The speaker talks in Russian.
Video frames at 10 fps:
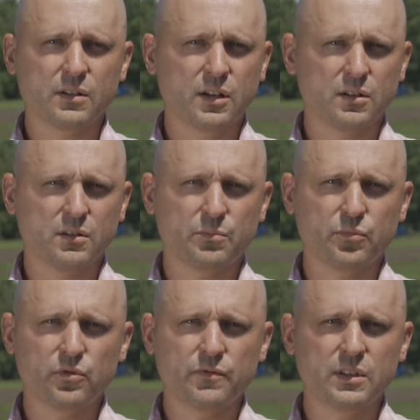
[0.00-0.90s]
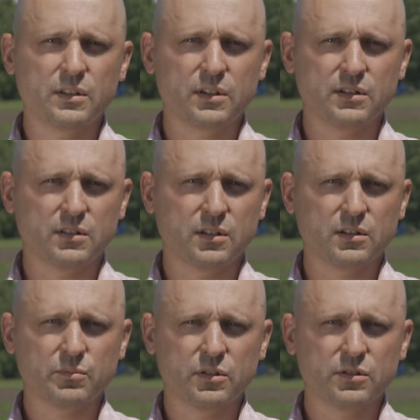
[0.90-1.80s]
как по вегетации,
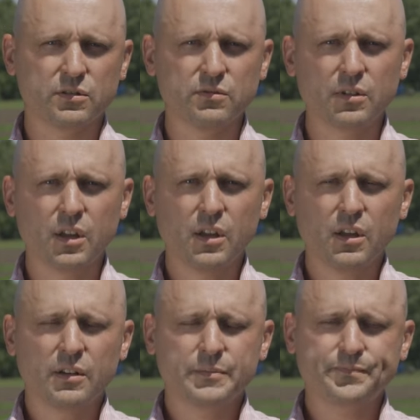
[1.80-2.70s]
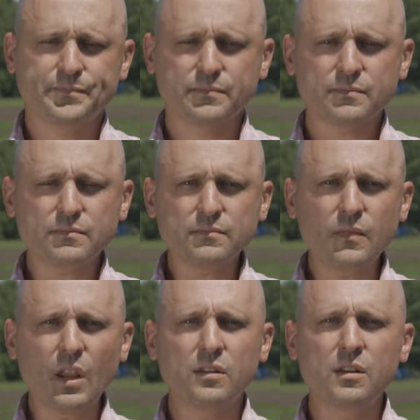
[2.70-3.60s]
так и по листу,
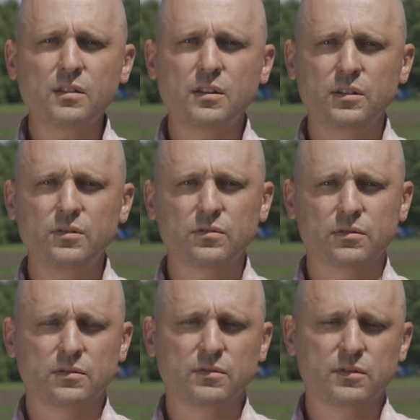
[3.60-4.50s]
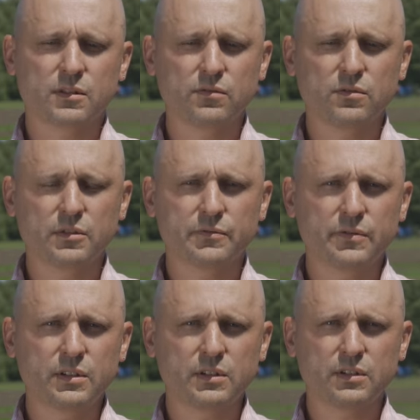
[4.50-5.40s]
не дают того
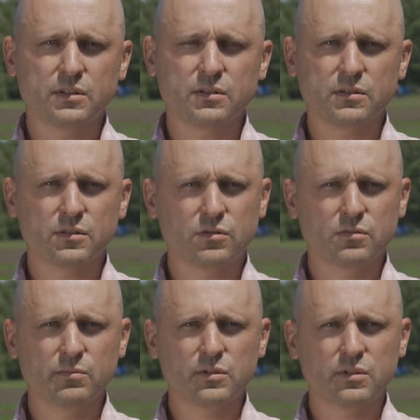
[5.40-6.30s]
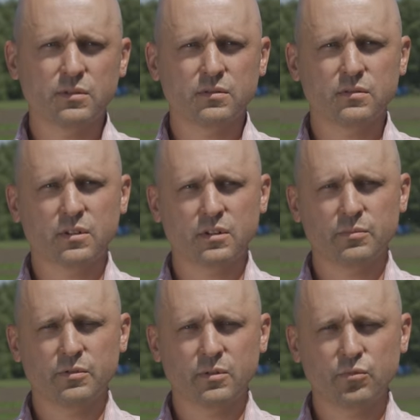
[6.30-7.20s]
эффекта, чтобы
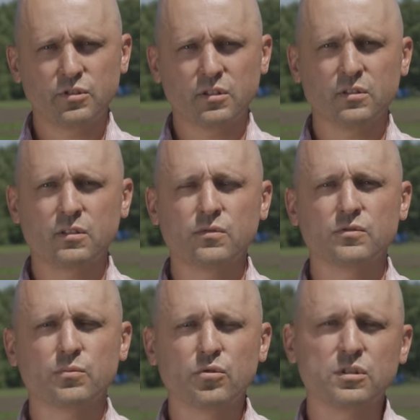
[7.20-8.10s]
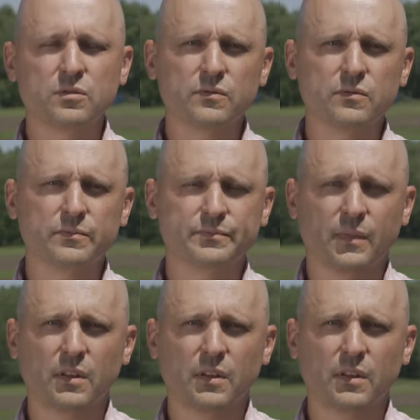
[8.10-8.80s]
агропереработчики на него все больше